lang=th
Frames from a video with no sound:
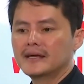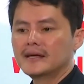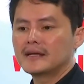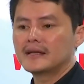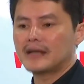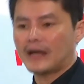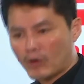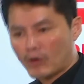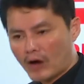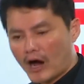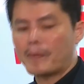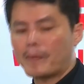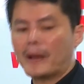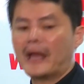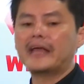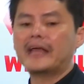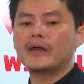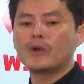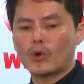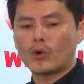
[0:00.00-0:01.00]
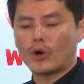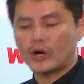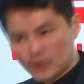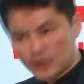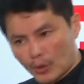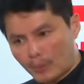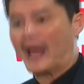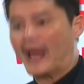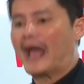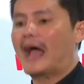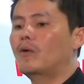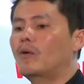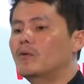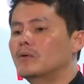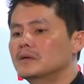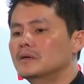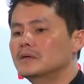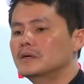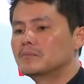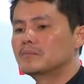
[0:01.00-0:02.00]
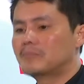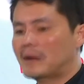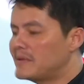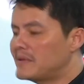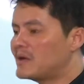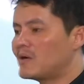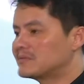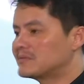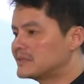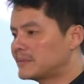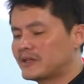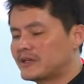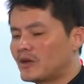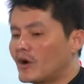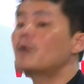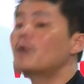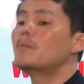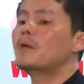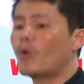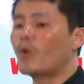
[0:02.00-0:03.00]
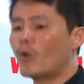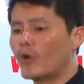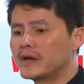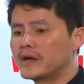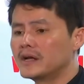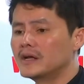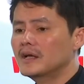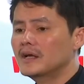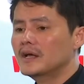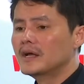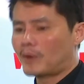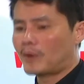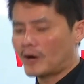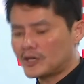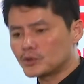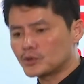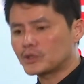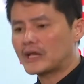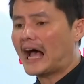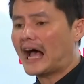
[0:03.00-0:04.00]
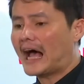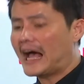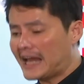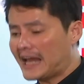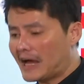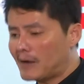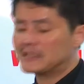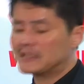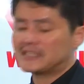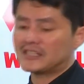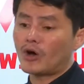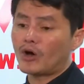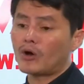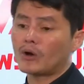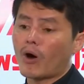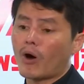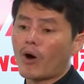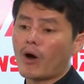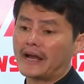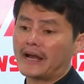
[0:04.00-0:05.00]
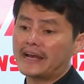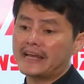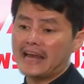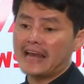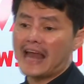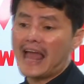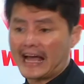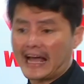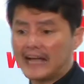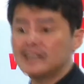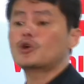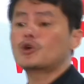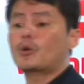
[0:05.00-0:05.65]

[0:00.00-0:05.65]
เราก็เอาไปให้ดูก็จบแล้วไม่มีความจำเป็นต้องเข้ามาค้นเพราะสุดท้ายแล้วมันจะต้องรอคดีแรกให้จ